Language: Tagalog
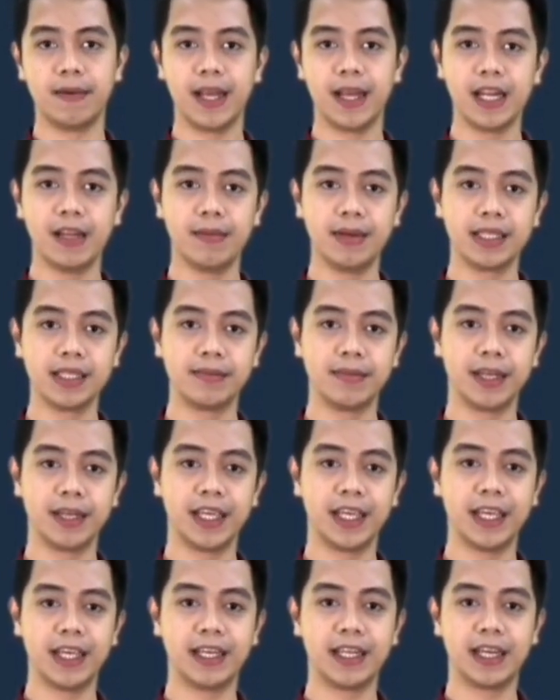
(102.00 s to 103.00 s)
At para naman sa
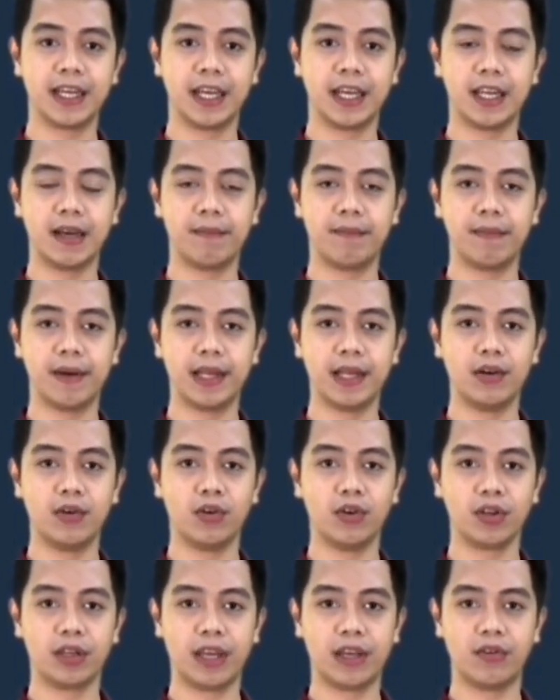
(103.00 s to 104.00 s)
magiging lagay ng
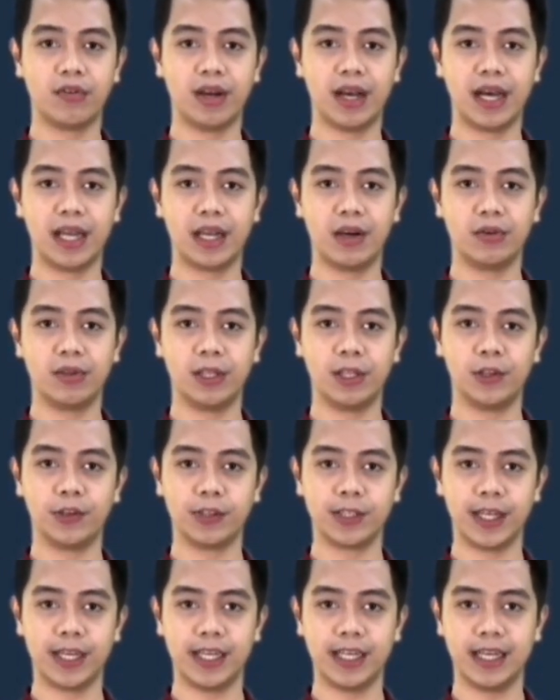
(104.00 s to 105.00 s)
panahon ngayong araw
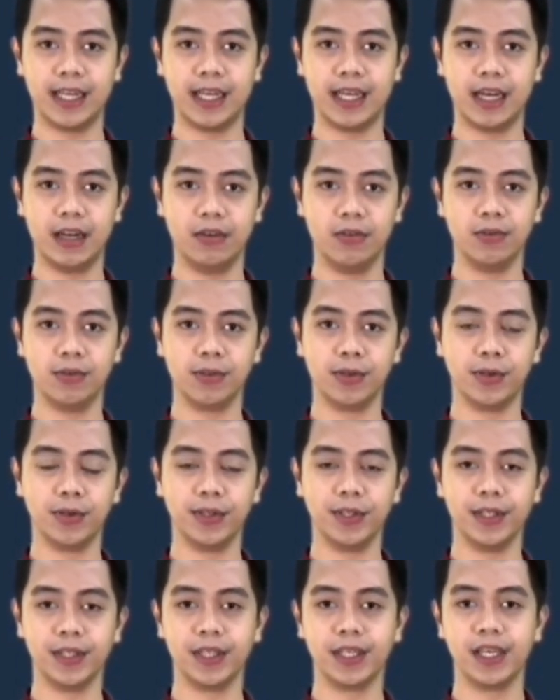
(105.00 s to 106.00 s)
dito sa Kalakhang,
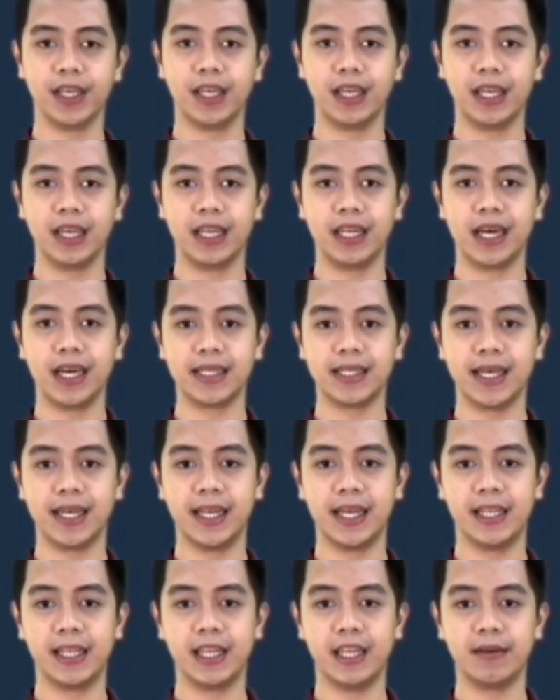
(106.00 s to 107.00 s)
Luzon,
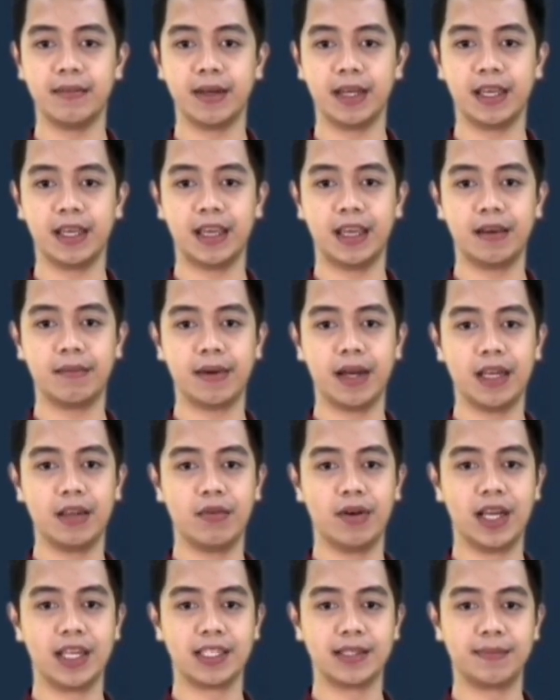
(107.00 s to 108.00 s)
inaasahan natin na magiging
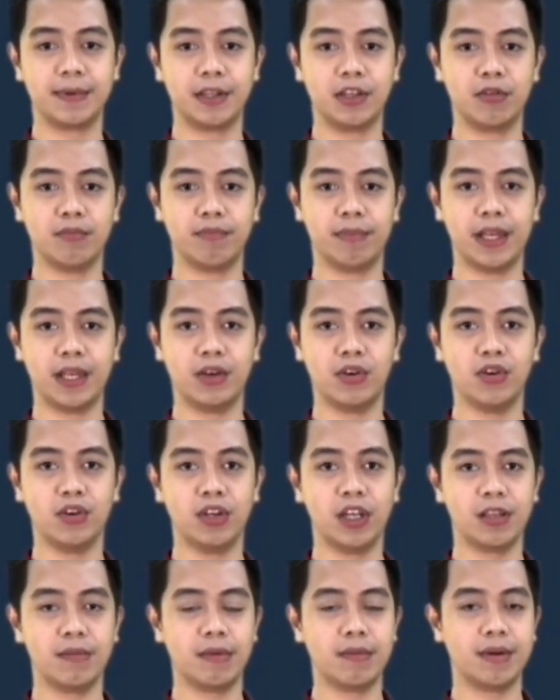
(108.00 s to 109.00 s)
maliwalas pa rin yung
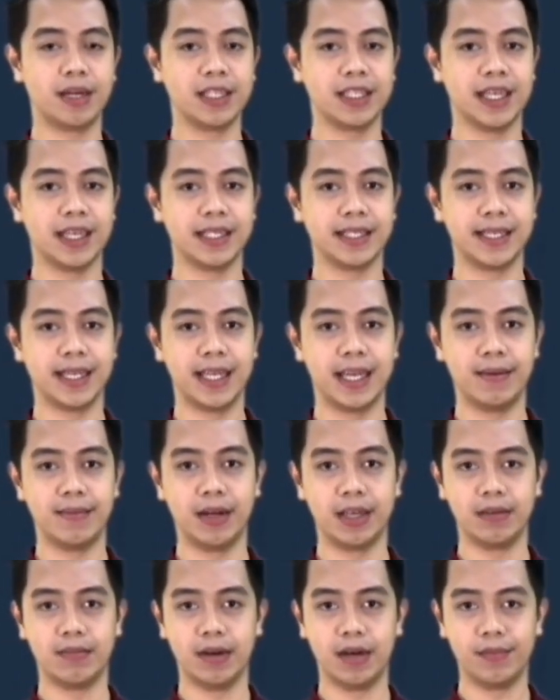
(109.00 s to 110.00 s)
panahon at may mga tsansa
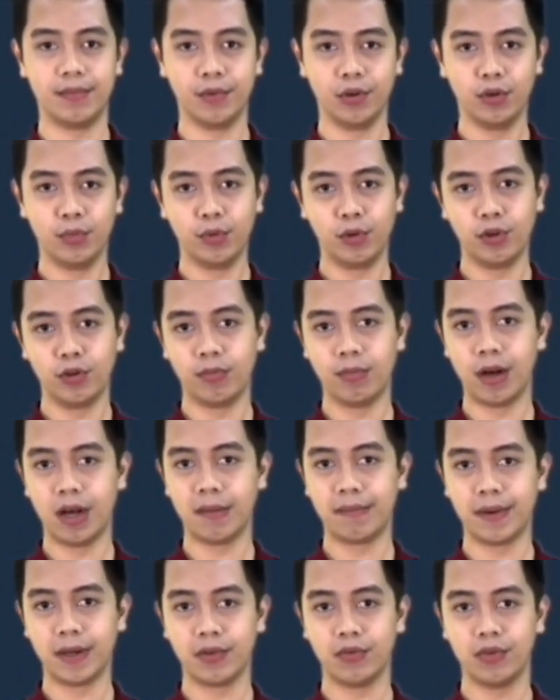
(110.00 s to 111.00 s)
lamang ng mga pulupulong
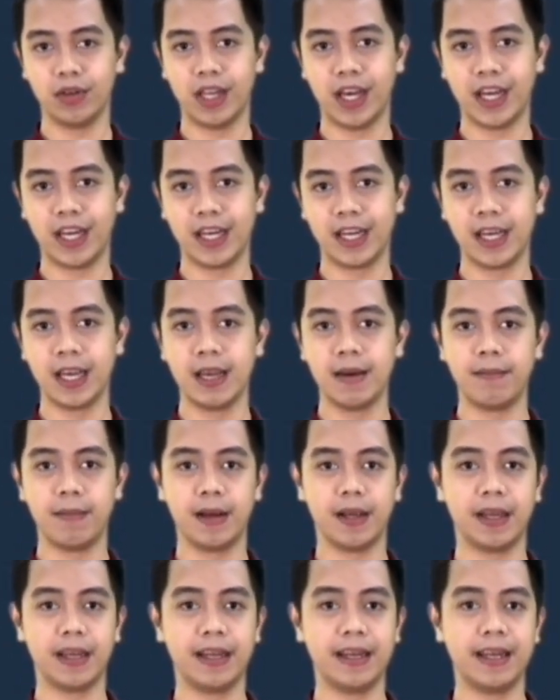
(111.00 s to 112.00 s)
mga pag-ulan,
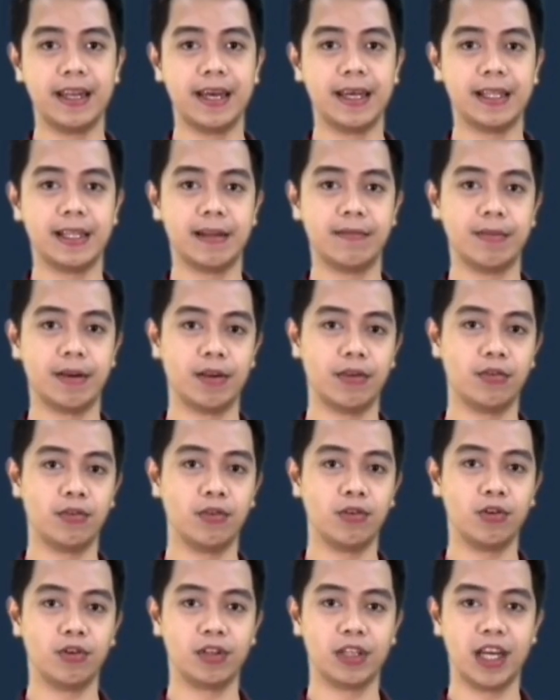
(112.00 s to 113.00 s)
pagkidlat at
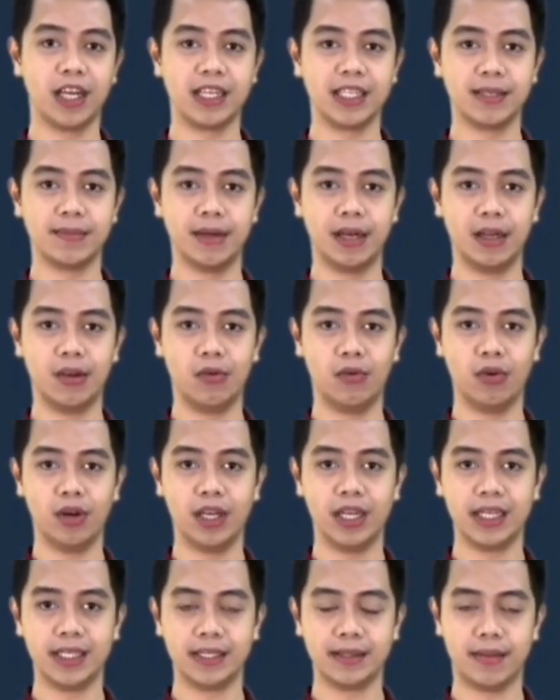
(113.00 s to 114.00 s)
pagkulog dahil sa mga
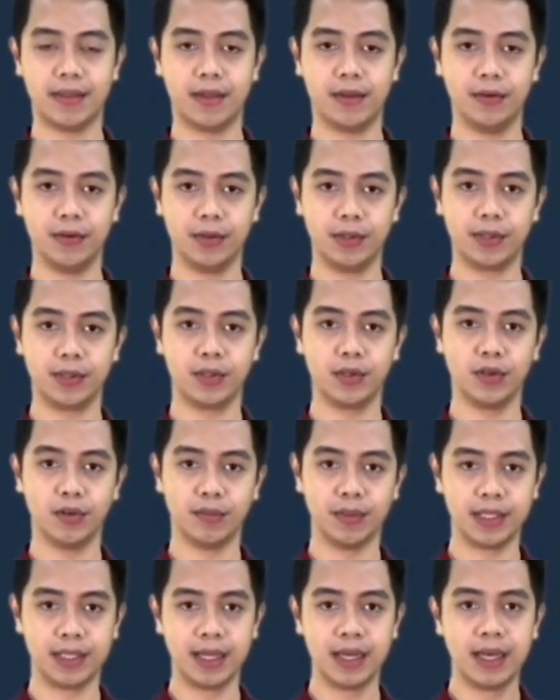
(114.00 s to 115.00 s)
localized
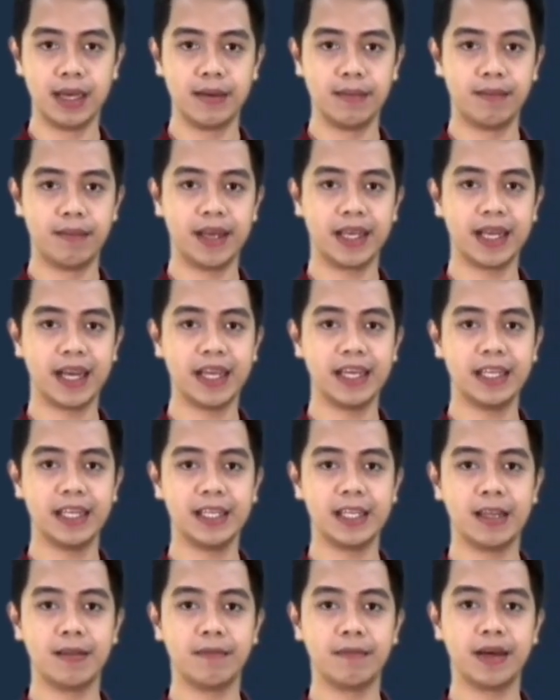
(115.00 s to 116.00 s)
thunderstorms may
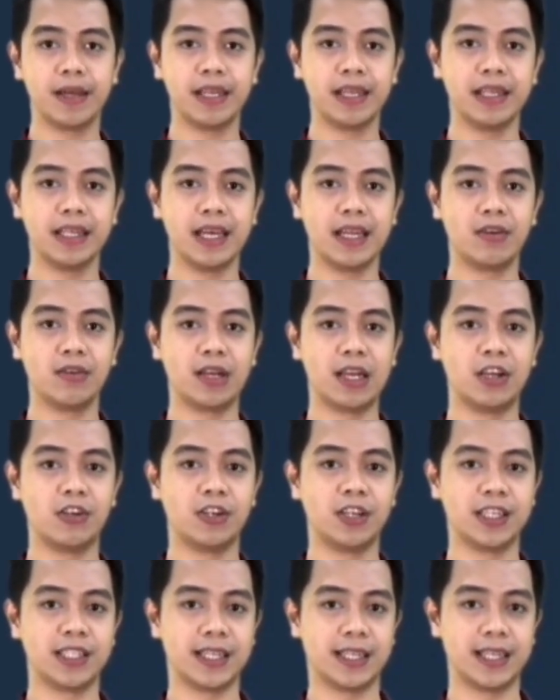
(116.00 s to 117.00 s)
kainitan pa rin, lalong
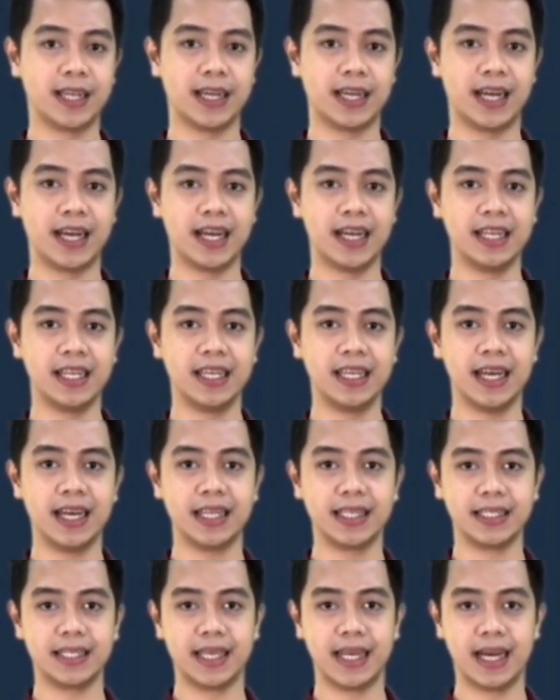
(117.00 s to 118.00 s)
lalong na sa tanghali
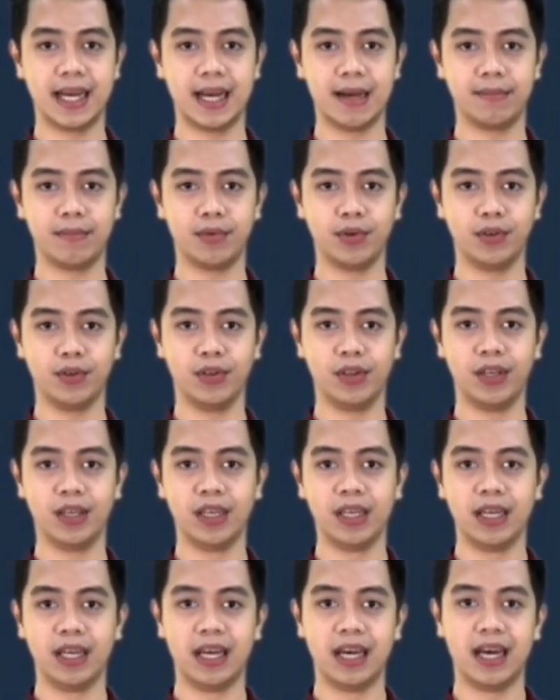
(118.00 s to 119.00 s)
at sa hapon.
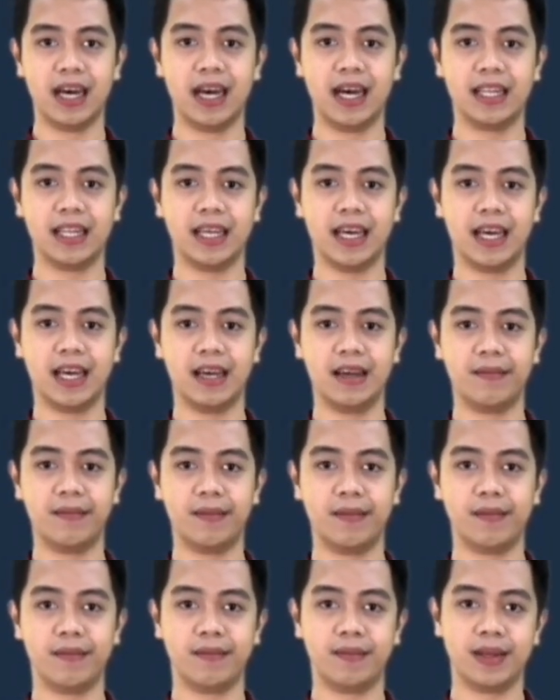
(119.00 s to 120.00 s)
At
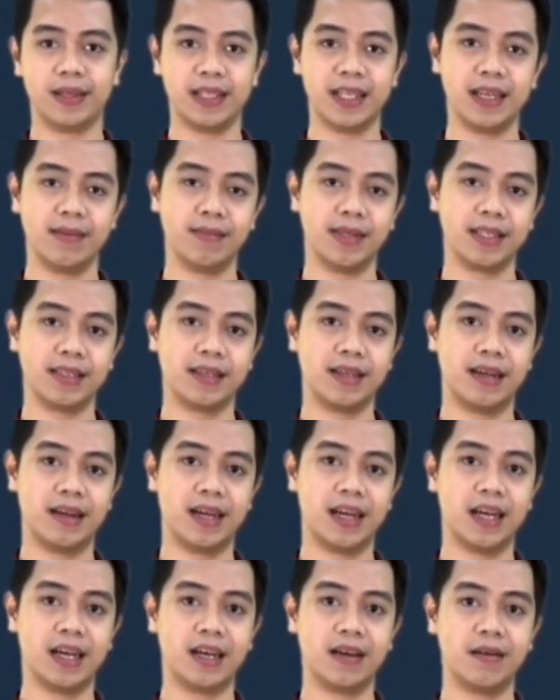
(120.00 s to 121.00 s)
um, mata- ma- uh,
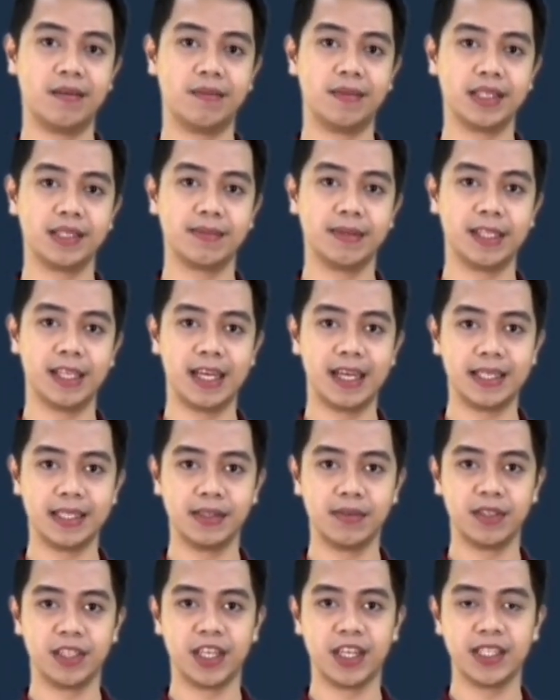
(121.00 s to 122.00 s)
ah, mas
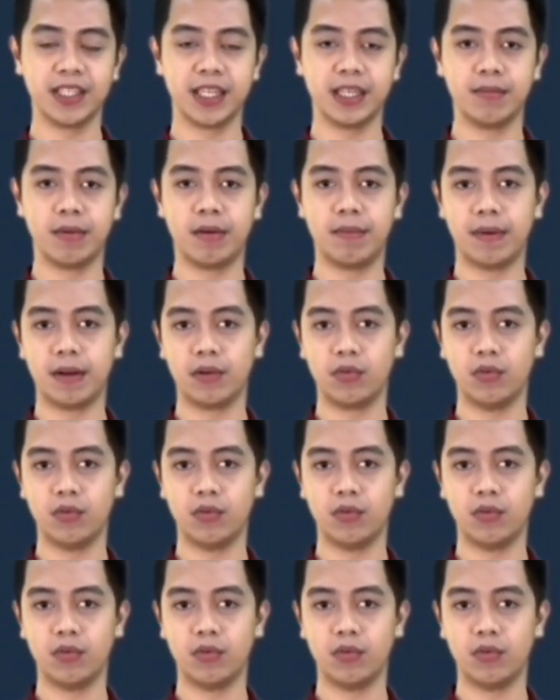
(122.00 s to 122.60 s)
mataas yung chance ng